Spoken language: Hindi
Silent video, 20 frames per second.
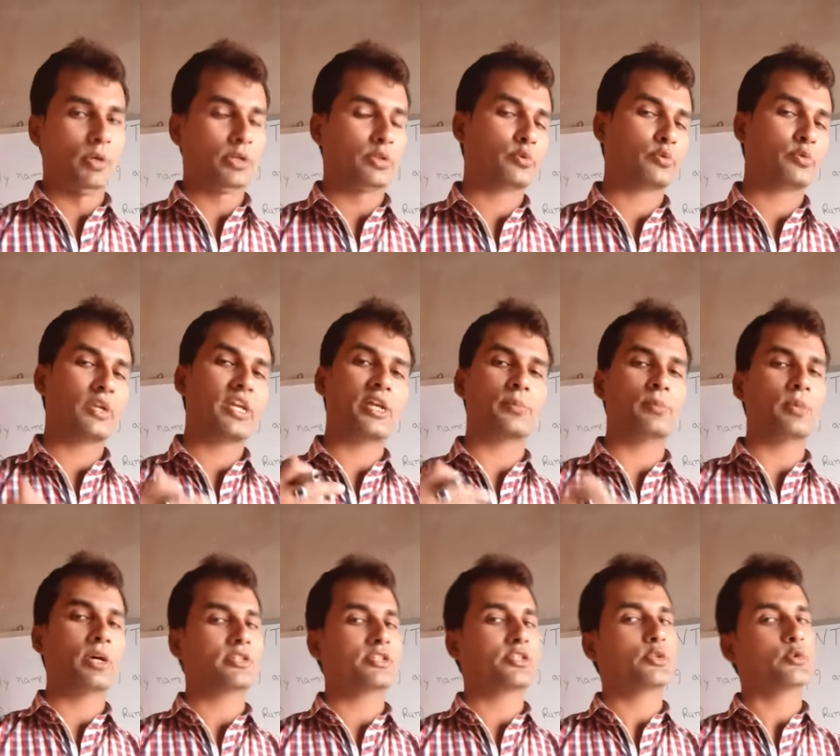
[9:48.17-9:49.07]
तो उनको एक
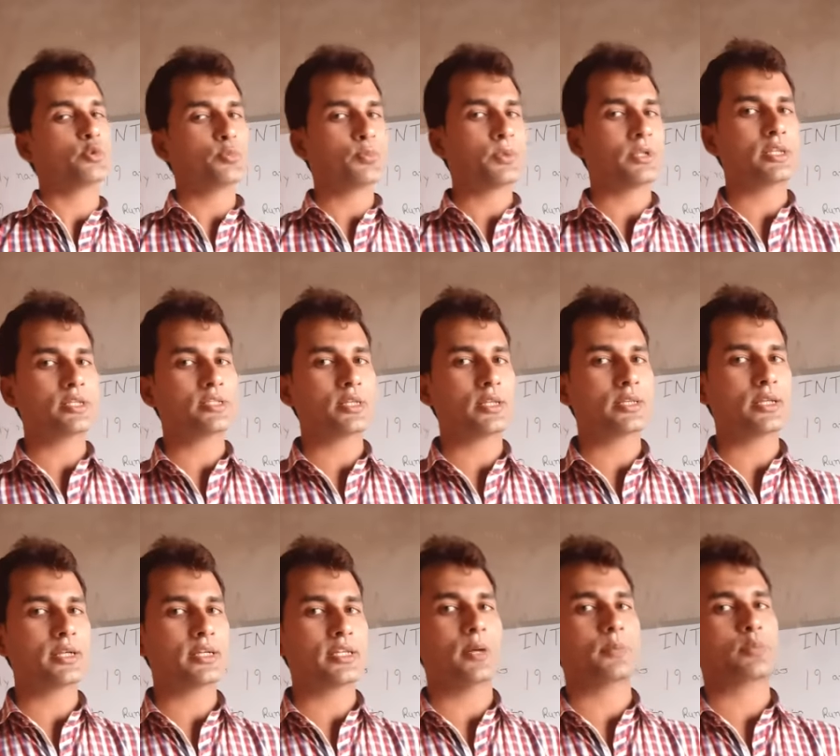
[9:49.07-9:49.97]
बात ज़रूर पता
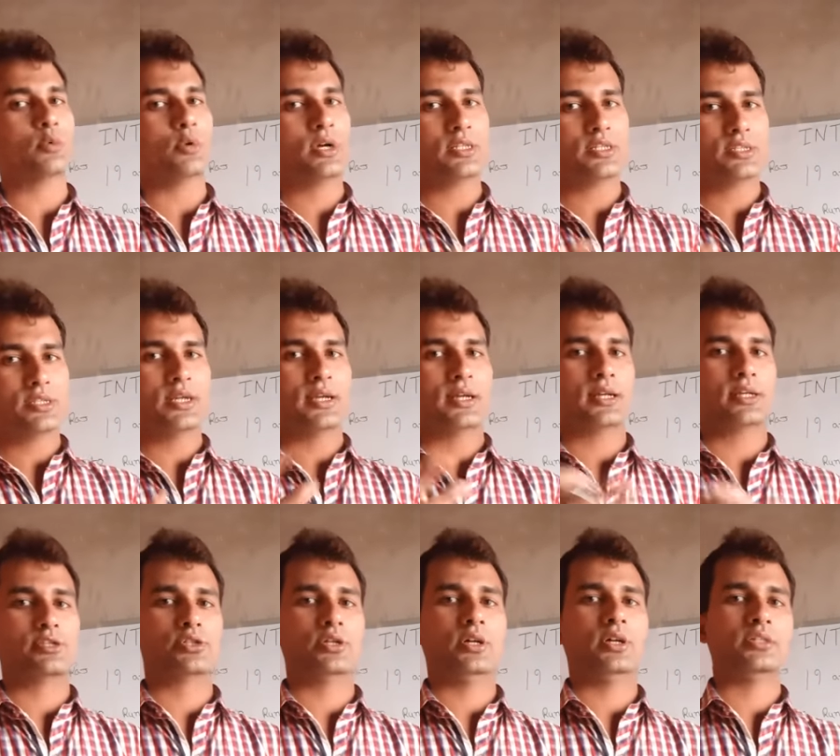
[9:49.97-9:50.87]
चलता है कि आपको अच्छी
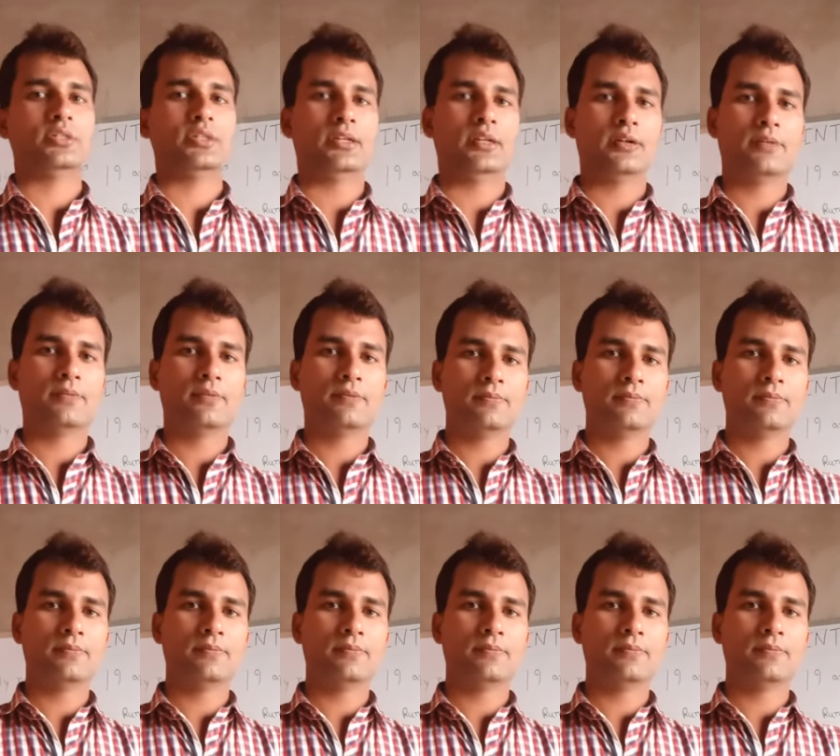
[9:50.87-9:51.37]
इंग्लिश आती है